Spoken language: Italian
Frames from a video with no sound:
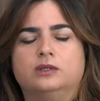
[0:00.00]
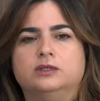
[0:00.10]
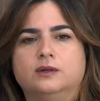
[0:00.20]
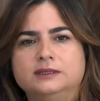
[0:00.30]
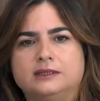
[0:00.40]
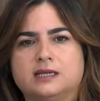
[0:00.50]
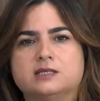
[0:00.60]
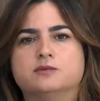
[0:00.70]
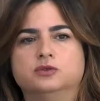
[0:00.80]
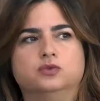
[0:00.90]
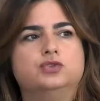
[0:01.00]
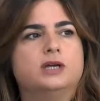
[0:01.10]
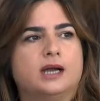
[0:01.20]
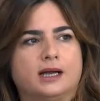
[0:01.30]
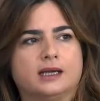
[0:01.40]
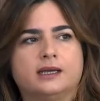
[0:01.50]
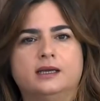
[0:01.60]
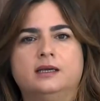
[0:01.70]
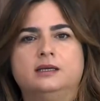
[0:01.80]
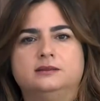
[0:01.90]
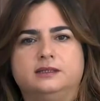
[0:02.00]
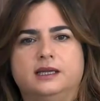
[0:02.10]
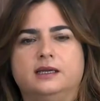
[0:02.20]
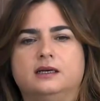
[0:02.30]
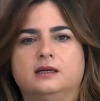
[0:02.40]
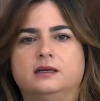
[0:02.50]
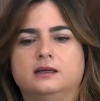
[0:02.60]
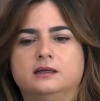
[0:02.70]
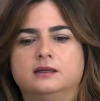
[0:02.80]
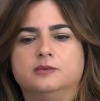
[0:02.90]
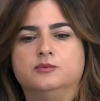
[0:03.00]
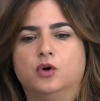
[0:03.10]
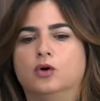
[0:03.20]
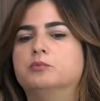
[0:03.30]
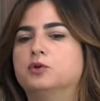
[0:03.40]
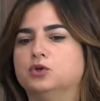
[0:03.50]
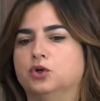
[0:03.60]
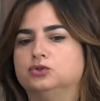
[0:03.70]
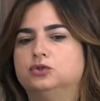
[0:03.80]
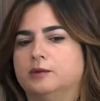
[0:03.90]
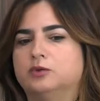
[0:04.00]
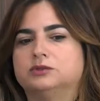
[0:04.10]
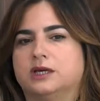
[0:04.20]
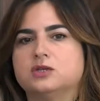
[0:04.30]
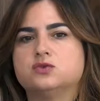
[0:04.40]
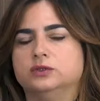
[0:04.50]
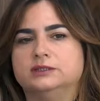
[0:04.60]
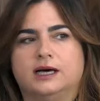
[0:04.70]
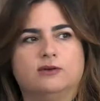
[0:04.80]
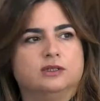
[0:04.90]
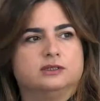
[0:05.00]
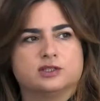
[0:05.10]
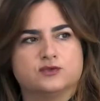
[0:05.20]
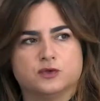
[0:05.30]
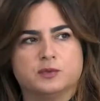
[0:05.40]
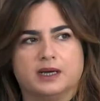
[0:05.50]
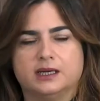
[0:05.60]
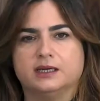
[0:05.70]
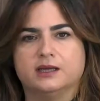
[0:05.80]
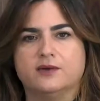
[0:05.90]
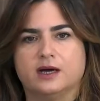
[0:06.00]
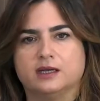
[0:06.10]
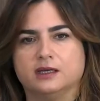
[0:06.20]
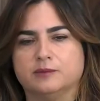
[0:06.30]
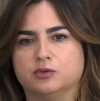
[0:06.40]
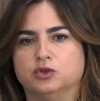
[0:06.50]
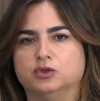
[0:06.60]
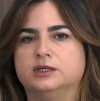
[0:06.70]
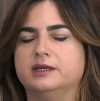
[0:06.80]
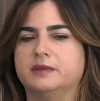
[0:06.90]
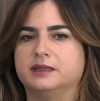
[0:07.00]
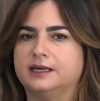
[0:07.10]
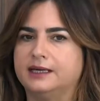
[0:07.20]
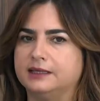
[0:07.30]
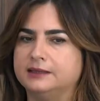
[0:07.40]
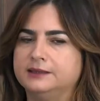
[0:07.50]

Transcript: di qualità si produce anche del eh, buon prodotto da portare sulle tavole e trasformare nei vari prodotti alimentari.